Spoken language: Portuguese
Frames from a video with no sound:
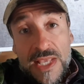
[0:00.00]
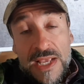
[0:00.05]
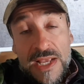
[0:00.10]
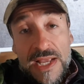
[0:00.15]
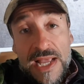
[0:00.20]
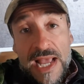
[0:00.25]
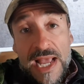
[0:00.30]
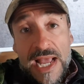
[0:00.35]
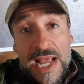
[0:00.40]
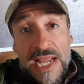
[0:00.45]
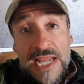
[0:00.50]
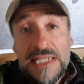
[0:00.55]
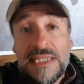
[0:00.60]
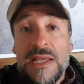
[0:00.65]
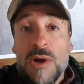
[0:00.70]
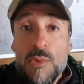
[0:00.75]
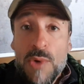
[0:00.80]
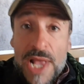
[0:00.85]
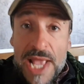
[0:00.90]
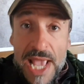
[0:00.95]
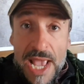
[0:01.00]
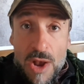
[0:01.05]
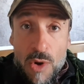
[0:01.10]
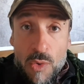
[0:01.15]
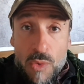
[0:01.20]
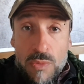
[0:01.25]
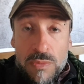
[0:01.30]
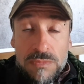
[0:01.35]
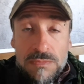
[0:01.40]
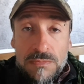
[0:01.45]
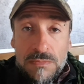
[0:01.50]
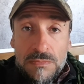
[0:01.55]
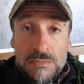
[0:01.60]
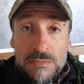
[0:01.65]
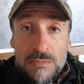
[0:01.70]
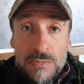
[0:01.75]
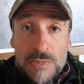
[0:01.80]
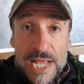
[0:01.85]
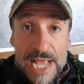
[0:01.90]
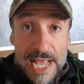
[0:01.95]
É, então eu,
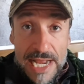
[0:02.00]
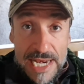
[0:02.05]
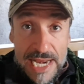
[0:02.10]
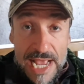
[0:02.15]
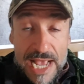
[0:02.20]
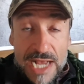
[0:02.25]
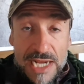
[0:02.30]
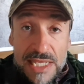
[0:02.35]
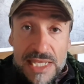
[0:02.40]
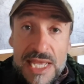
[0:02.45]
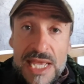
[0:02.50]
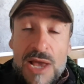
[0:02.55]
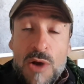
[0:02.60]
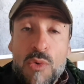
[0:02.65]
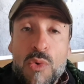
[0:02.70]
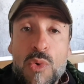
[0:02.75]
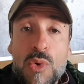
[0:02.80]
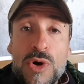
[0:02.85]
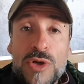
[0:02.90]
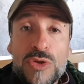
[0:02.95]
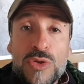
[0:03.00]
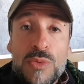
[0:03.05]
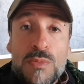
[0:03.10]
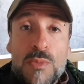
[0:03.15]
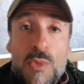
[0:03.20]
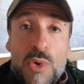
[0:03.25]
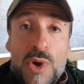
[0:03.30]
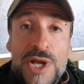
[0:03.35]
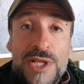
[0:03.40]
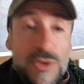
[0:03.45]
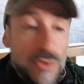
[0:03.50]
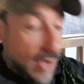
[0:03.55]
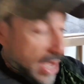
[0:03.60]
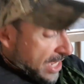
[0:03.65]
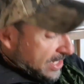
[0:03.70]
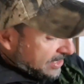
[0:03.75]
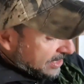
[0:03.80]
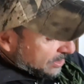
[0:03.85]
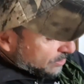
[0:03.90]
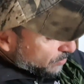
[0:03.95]
Renê, aqui, eu curto muito
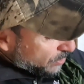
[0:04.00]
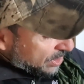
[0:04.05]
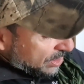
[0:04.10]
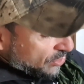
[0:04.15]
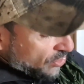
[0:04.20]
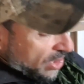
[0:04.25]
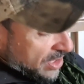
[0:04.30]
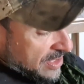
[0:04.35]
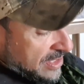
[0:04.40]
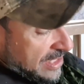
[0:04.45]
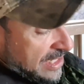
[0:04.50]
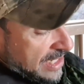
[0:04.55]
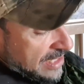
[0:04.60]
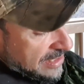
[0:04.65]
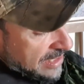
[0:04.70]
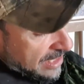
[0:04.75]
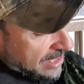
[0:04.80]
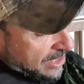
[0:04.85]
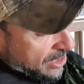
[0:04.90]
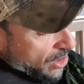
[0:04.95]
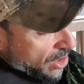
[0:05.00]
essas munições aqui,